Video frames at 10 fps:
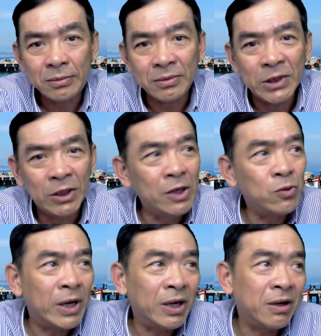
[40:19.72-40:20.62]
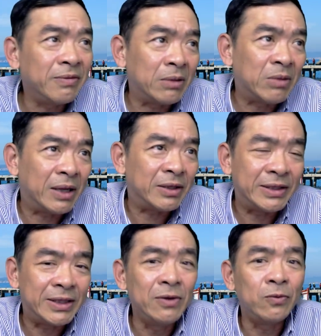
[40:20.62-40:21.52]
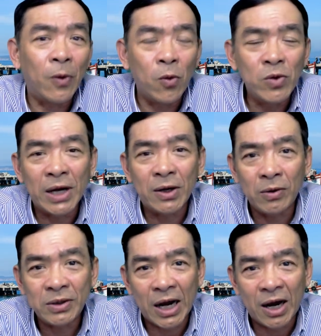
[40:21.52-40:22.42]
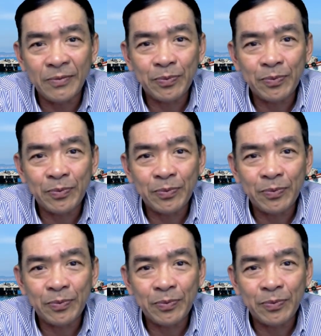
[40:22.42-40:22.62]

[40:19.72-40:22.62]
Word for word: liên quan đến cái việc mà chính phủ nên hỗ trợ